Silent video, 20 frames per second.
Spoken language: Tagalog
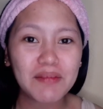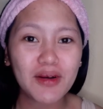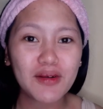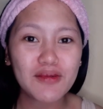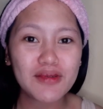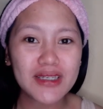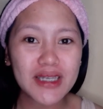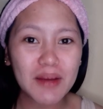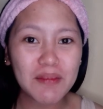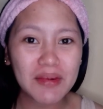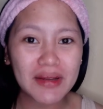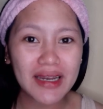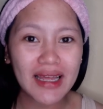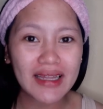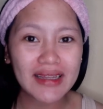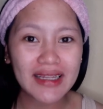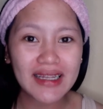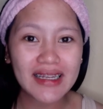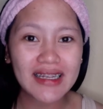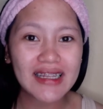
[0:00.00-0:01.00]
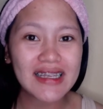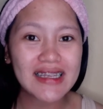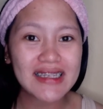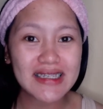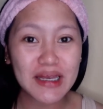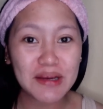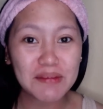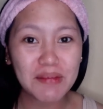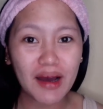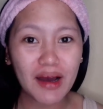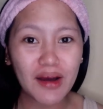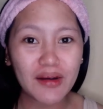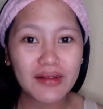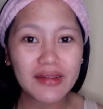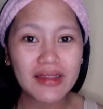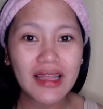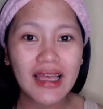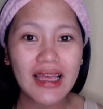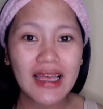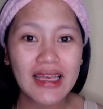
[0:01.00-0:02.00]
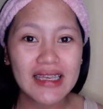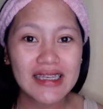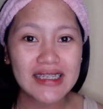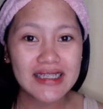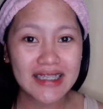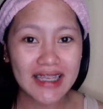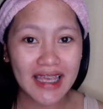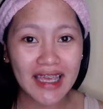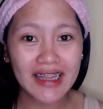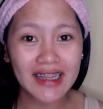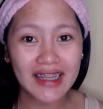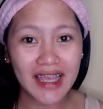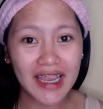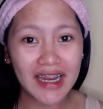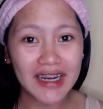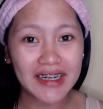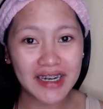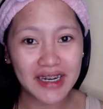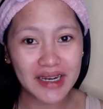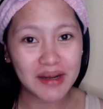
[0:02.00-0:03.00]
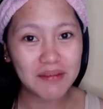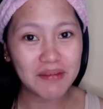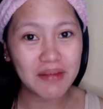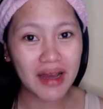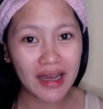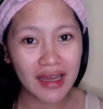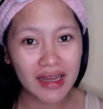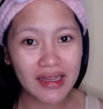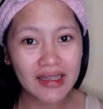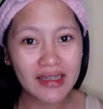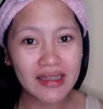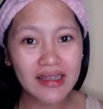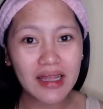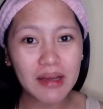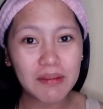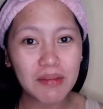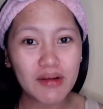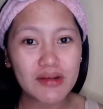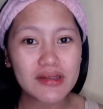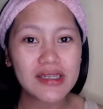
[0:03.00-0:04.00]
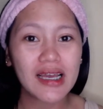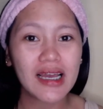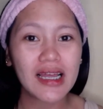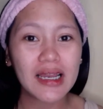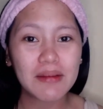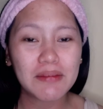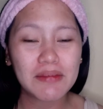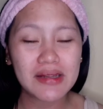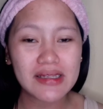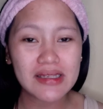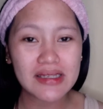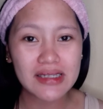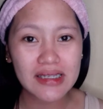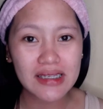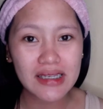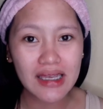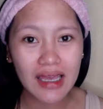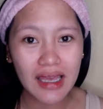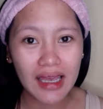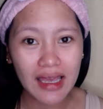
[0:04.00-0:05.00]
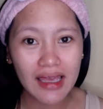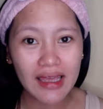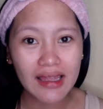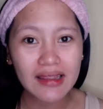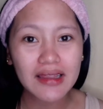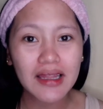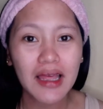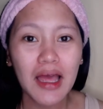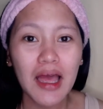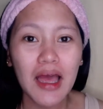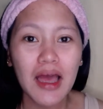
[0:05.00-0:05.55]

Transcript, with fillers: Pag-usapan natin is about skincare na naman, about sa kalamansi and